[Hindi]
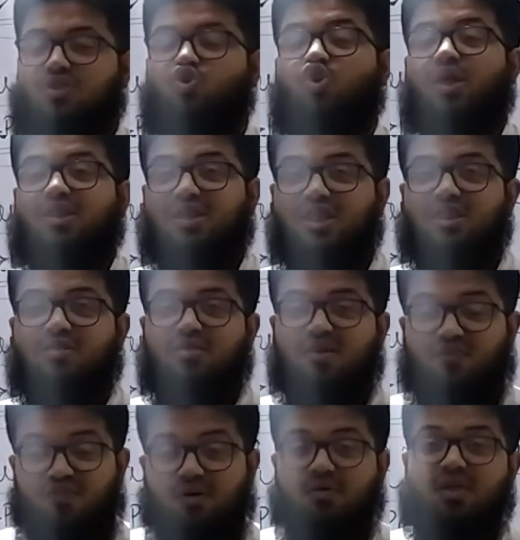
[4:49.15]
do ya teen
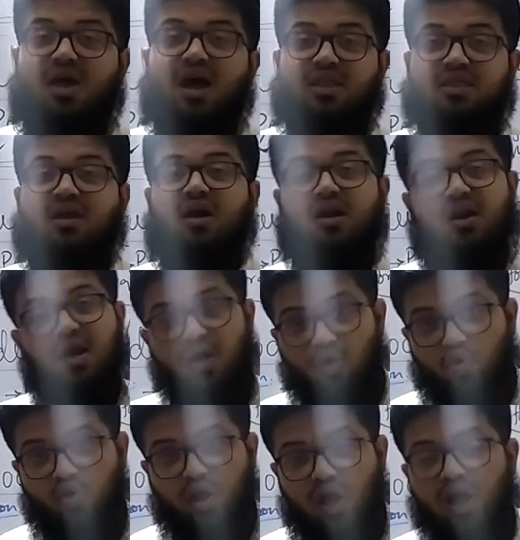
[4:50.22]
dafa yaad karna
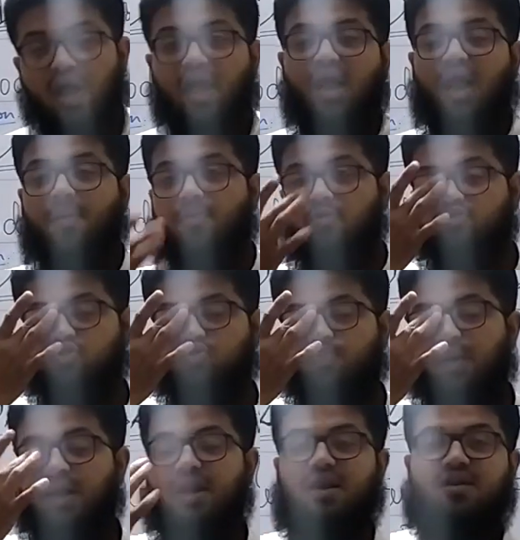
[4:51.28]
hoga ab us
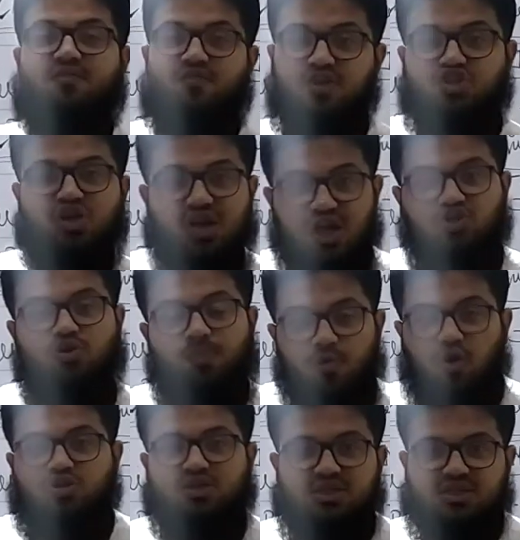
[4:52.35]
dobara revision ka jo
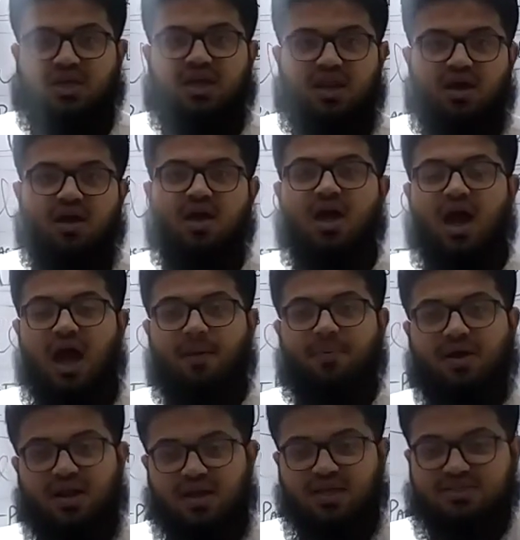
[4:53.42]
process hai na
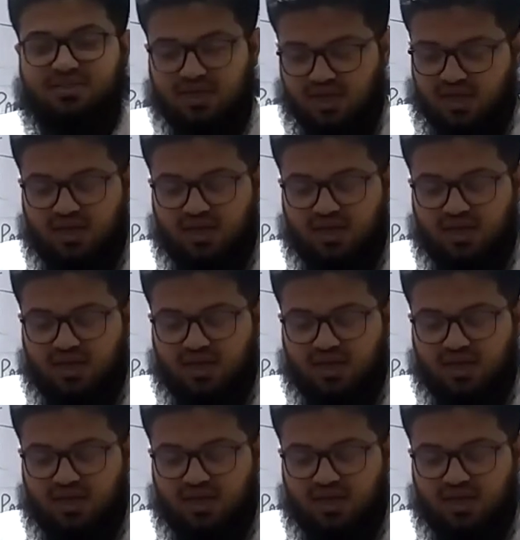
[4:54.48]
aap agar is